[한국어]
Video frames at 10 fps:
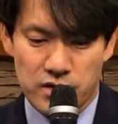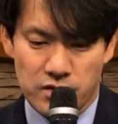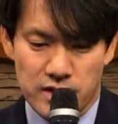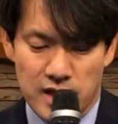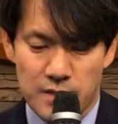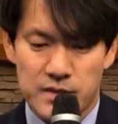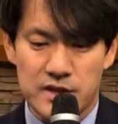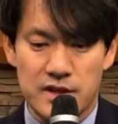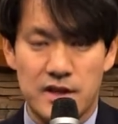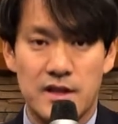정도의
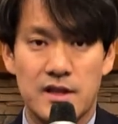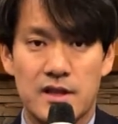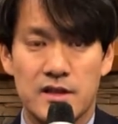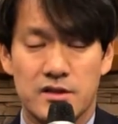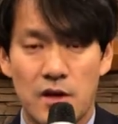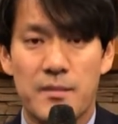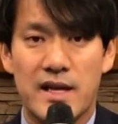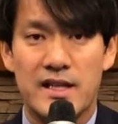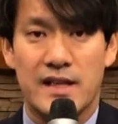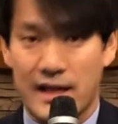삶을
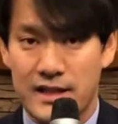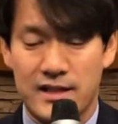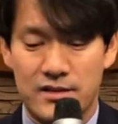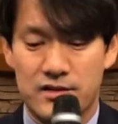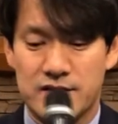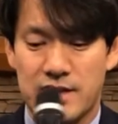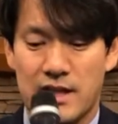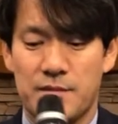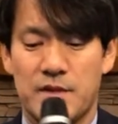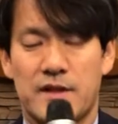그것만을 가리키는 것은
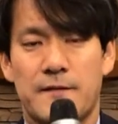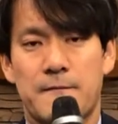아닙니다.